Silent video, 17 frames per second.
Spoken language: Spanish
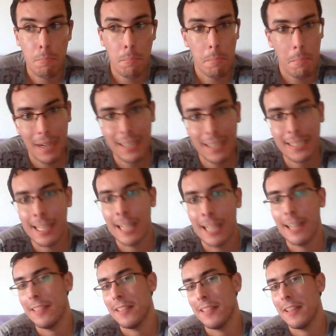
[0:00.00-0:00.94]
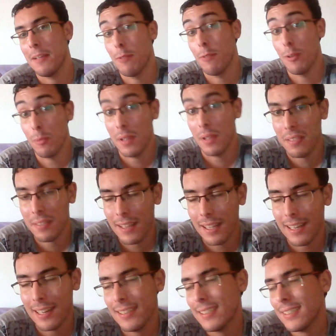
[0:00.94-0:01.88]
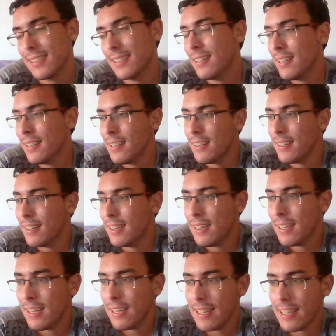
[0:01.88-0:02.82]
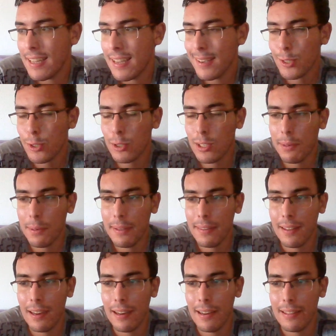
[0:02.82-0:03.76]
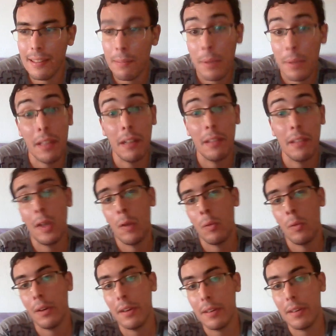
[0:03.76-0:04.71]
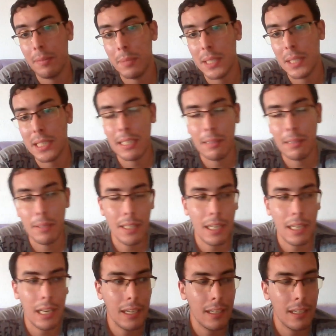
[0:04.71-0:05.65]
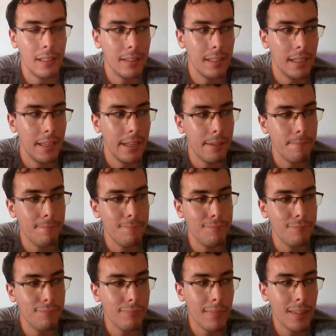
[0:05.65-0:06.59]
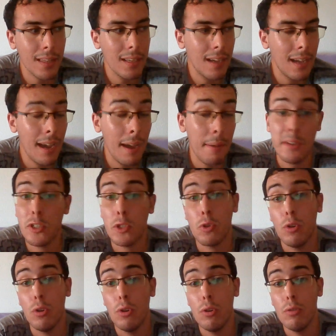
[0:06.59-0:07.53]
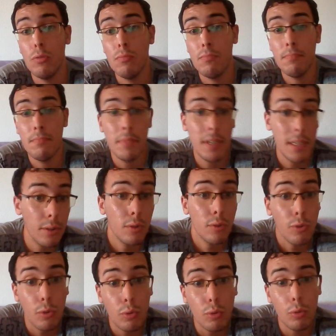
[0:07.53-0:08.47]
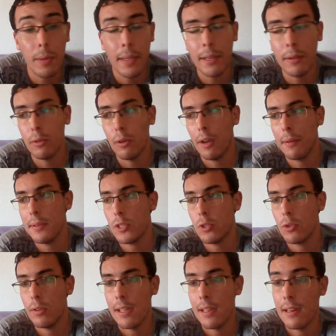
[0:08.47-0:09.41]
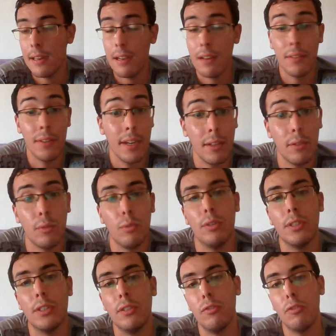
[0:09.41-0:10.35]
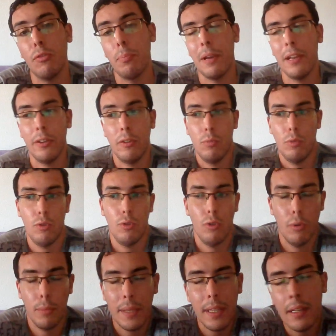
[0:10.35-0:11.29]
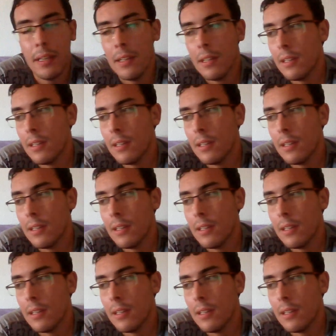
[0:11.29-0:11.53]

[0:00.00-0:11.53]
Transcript: bastante monumentales. Y es otra vez el tema del downgrade. Básicamente la gente ha visto un vídeo en YouTube o lo ha visto en el directo, en este 2 Play, como yo lo vi.